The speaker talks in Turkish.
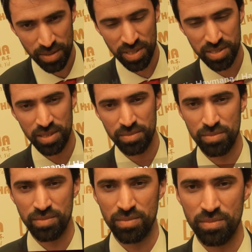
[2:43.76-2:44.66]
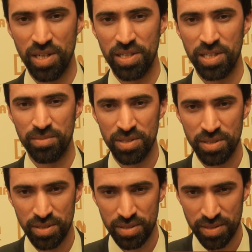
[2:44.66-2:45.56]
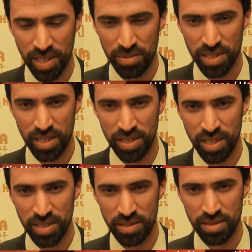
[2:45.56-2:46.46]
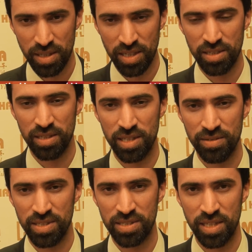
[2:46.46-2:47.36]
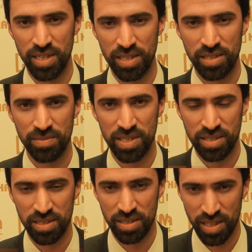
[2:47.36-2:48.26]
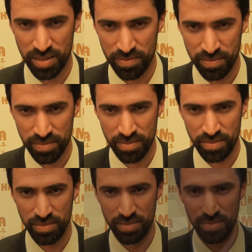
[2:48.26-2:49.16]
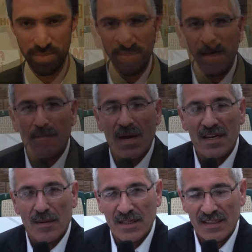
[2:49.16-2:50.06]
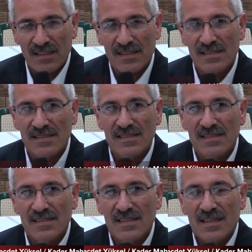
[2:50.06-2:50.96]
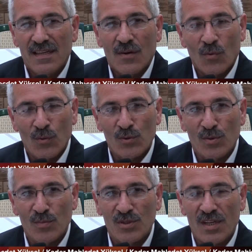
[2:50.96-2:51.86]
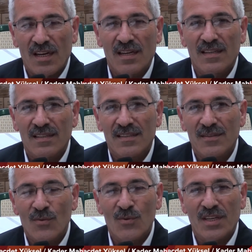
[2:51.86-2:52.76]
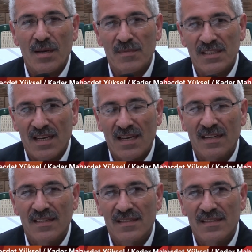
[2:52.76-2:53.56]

Ramazan bayramını tebrik eder, hayırlara vesile getirmesini dilerim. Ramazan bayramının ulusumuza, ülkemize